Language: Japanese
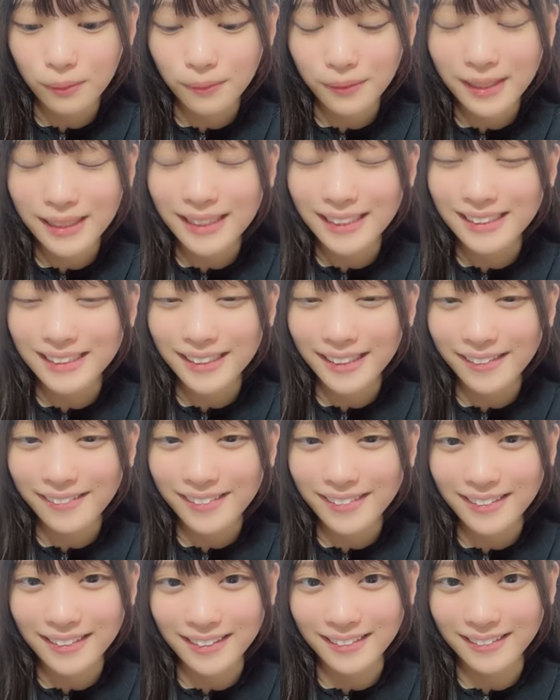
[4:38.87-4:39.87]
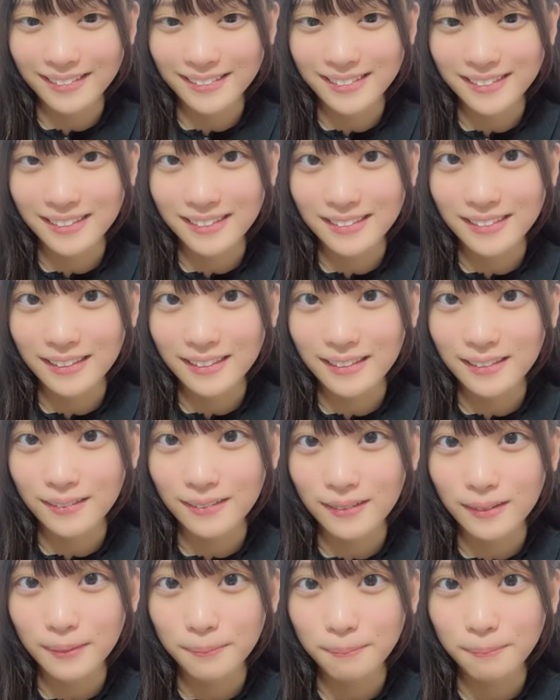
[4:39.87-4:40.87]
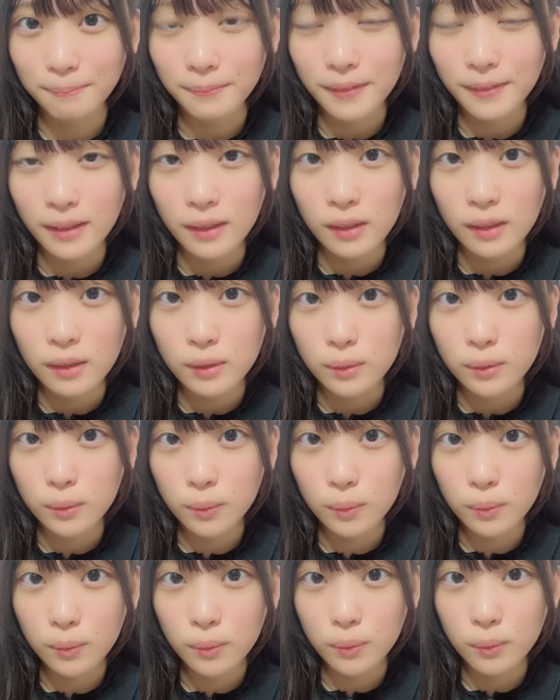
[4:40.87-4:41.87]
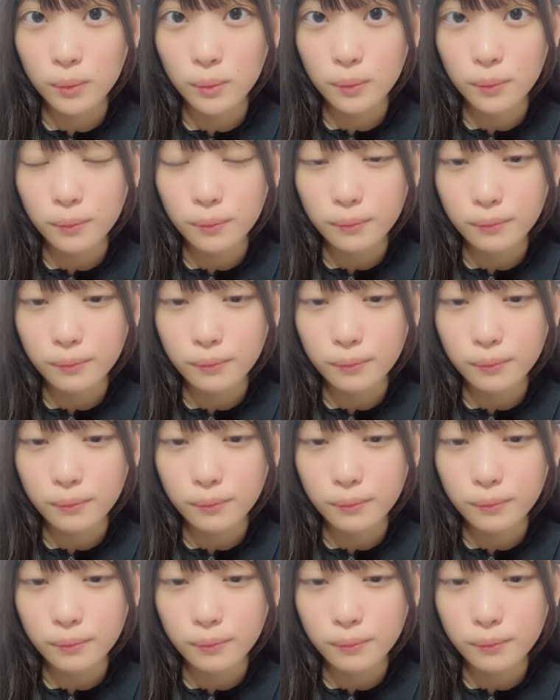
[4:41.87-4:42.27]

お渡し会みたいなお知らせあったよねそう